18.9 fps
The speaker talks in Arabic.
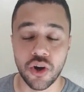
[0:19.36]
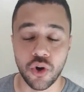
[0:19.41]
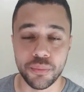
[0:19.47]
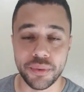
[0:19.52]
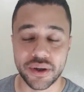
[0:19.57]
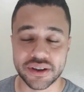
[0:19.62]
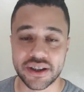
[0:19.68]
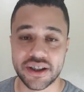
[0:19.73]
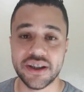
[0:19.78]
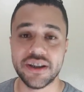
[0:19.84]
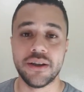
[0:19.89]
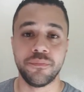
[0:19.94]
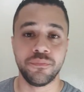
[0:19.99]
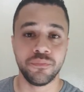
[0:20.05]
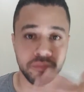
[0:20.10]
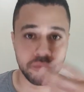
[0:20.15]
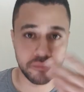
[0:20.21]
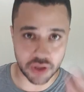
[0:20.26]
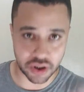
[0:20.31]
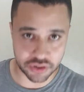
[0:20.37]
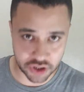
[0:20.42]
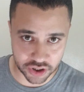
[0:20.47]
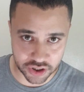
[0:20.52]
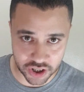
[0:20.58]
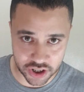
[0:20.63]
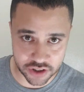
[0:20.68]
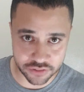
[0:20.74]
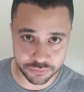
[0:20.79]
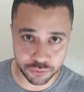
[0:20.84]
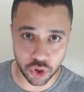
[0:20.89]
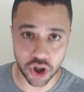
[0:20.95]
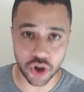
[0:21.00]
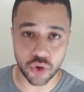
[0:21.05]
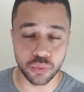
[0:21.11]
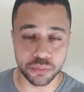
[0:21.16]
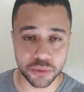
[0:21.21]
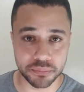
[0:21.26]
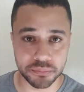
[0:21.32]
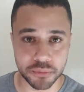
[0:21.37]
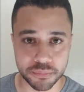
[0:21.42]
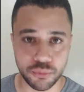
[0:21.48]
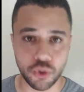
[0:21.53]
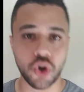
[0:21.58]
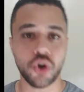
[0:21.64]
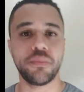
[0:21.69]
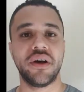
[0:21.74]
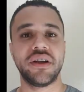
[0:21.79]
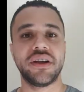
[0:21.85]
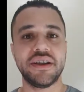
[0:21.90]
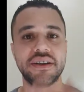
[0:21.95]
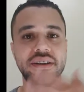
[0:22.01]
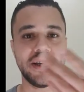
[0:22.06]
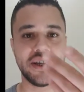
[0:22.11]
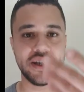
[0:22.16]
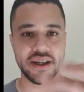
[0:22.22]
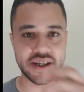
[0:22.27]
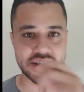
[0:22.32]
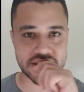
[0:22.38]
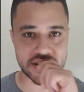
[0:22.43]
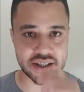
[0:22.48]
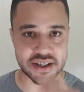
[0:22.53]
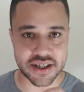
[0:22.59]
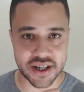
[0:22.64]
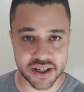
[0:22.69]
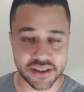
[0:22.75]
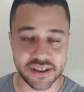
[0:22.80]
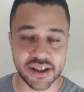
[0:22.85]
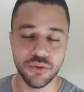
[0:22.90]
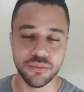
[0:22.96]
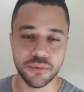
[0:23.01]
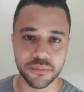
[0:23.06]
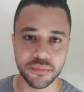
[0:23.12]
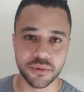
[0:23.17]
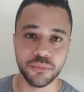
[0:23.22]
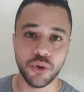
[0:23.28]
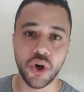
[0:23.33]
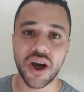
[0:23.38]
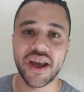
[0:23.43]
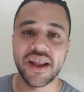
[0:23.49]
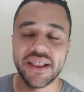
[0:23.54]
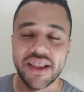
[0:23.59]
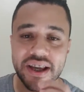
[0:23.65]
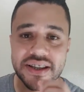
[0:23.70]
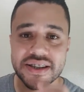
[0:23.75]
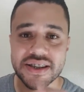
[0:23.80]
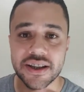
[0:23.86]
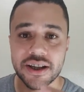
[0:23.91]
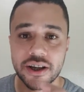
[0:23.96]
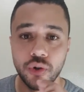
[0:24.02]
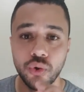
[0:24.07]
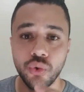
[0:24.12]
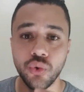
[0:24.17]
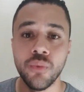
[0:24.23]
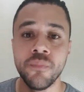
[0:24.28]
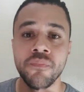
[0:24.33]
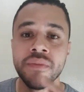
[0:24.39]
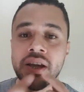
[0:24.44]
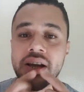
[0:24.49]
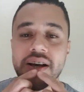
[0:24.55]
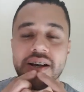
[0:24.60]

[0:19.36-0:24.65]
وبعد كده طلع اللي في بقك ومضمض بقك بعد كده اغسل لسانك تاني ومضمض بقك هتلاقي لسانك لونه